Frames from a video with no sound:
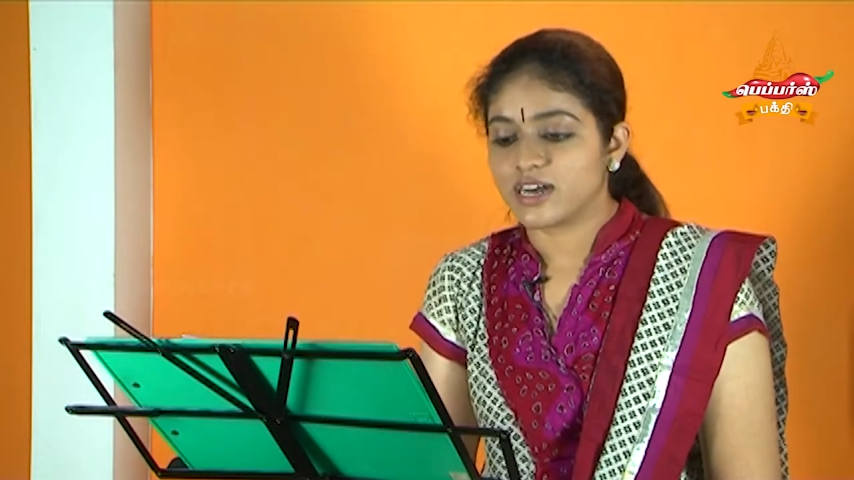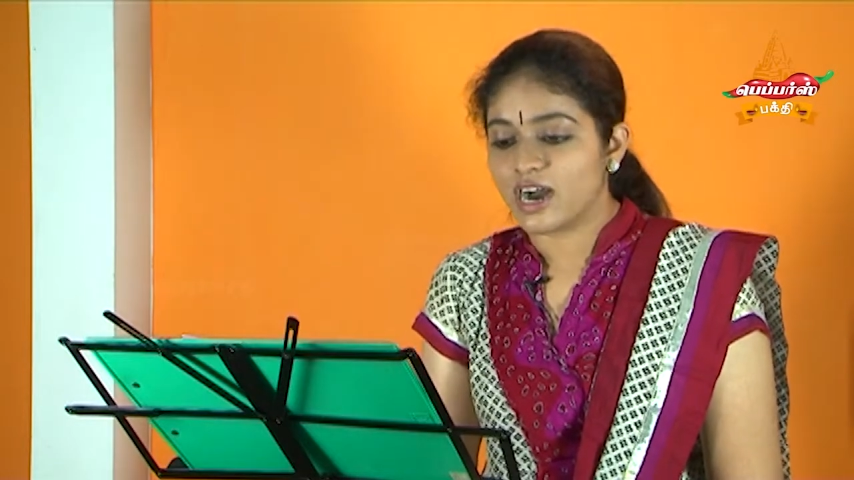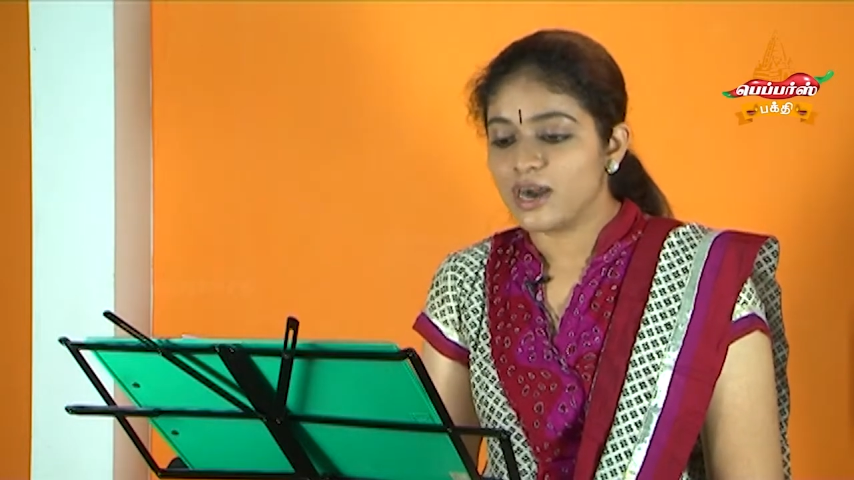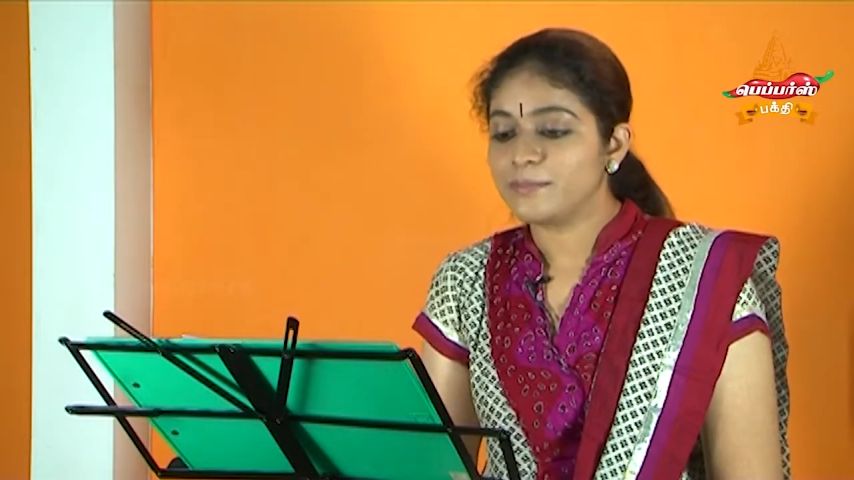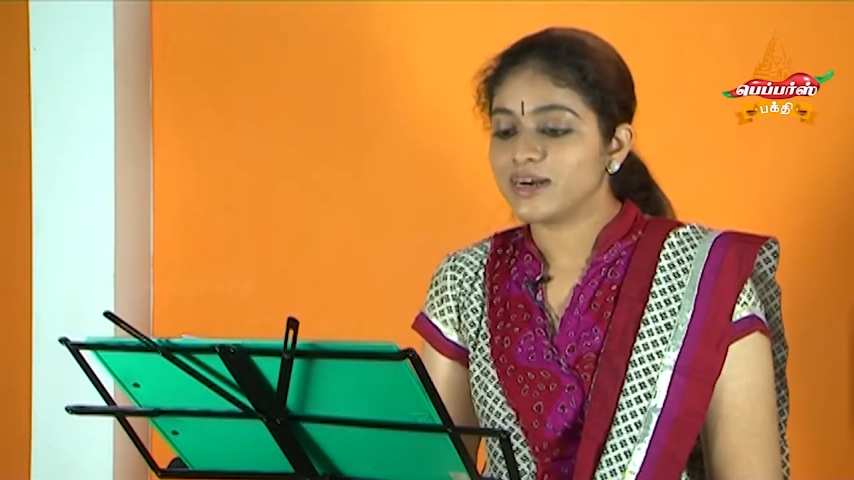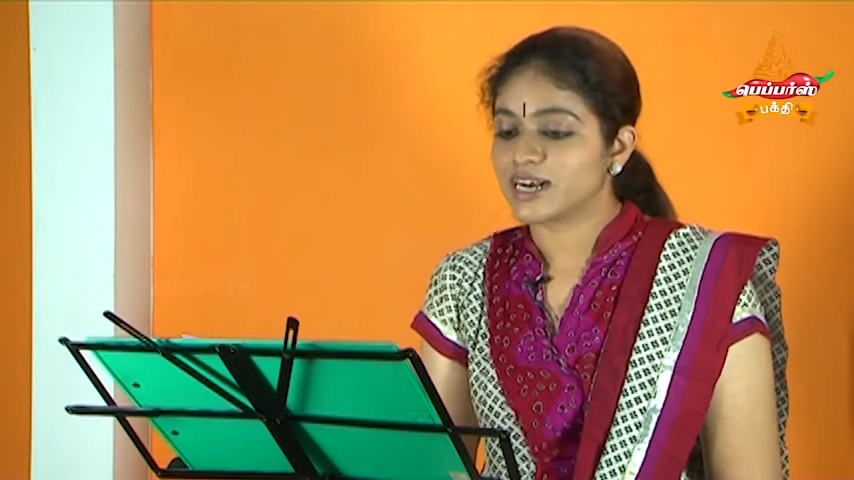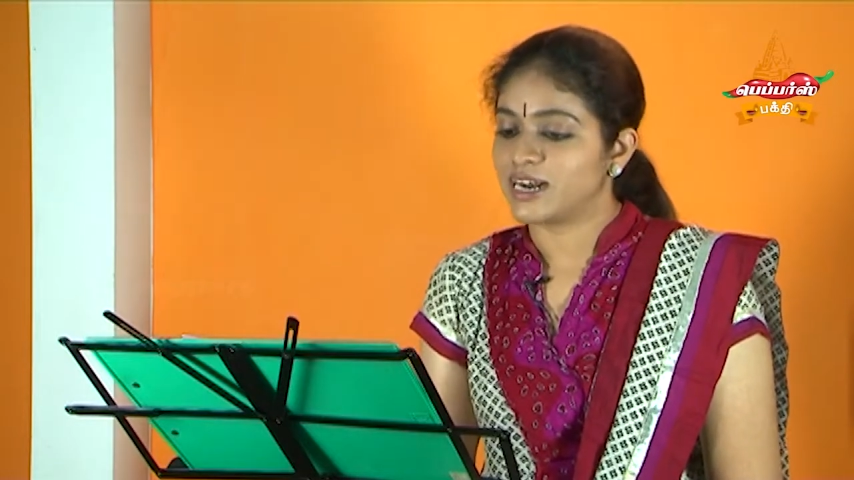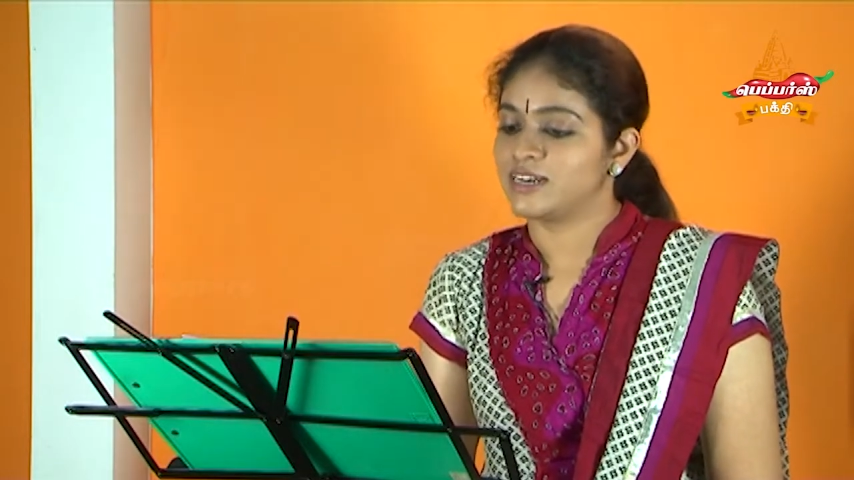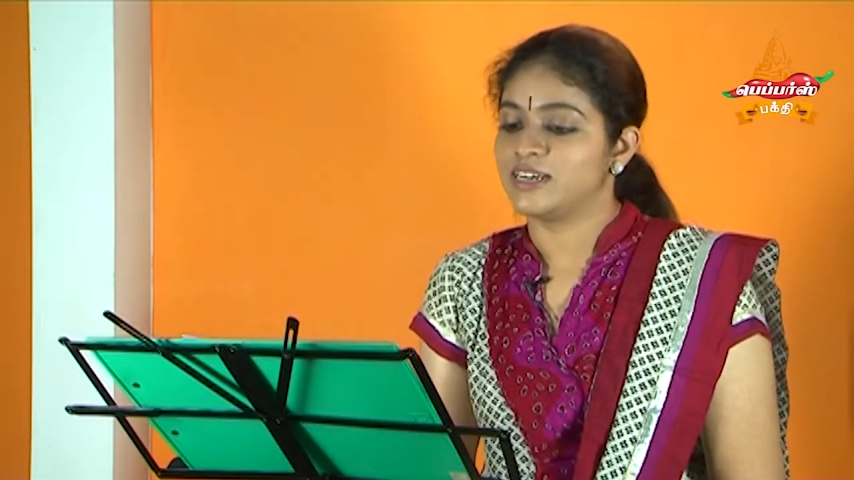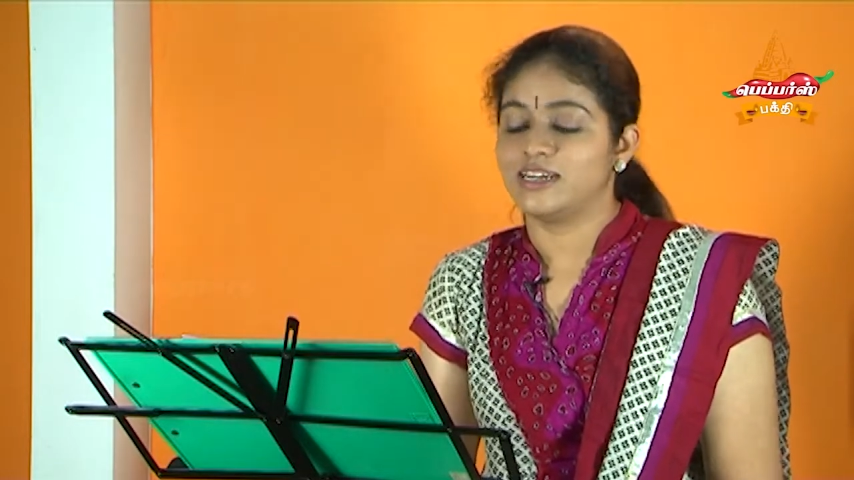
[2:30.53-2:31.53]

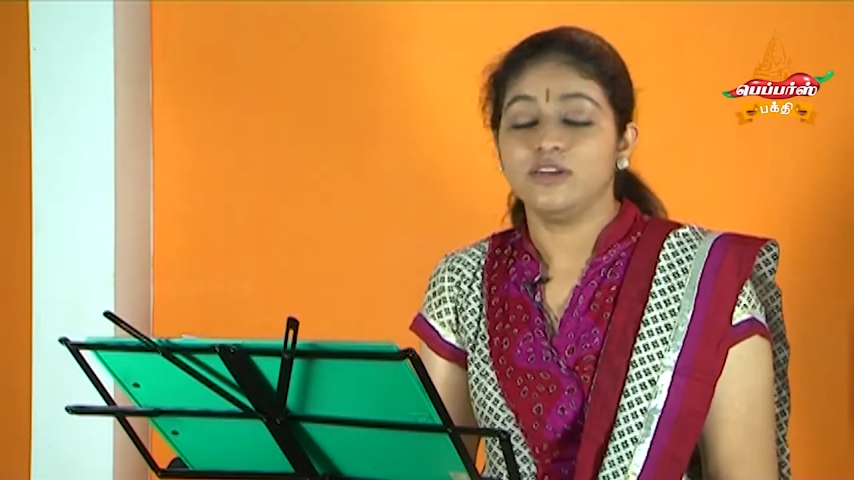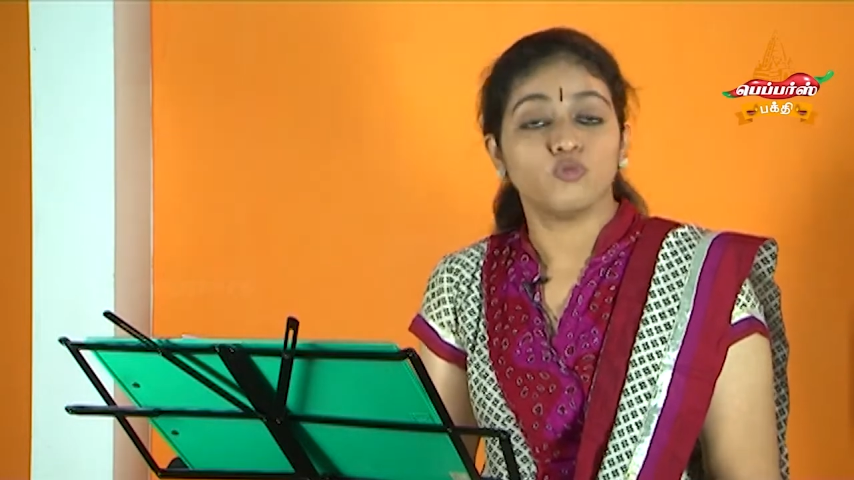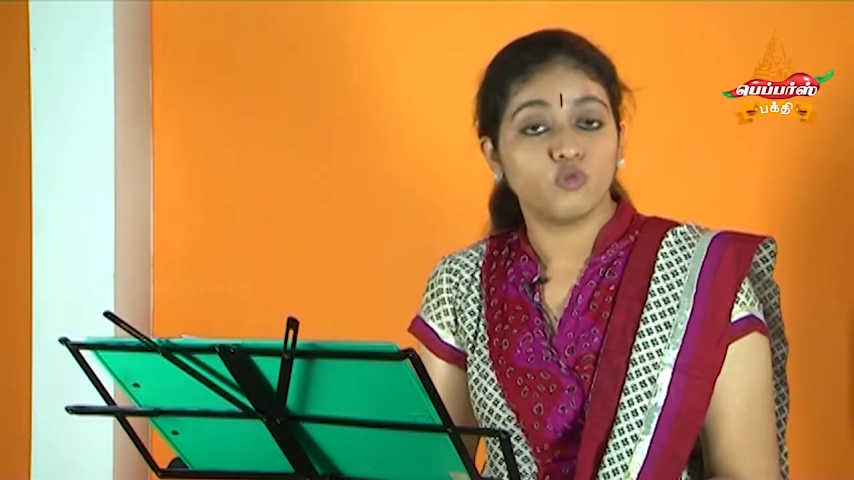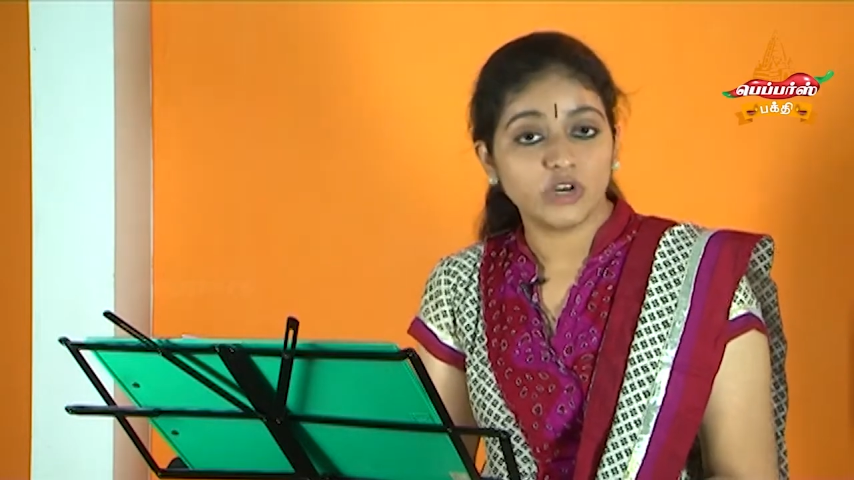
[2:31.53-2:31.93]
காமக்கனலில்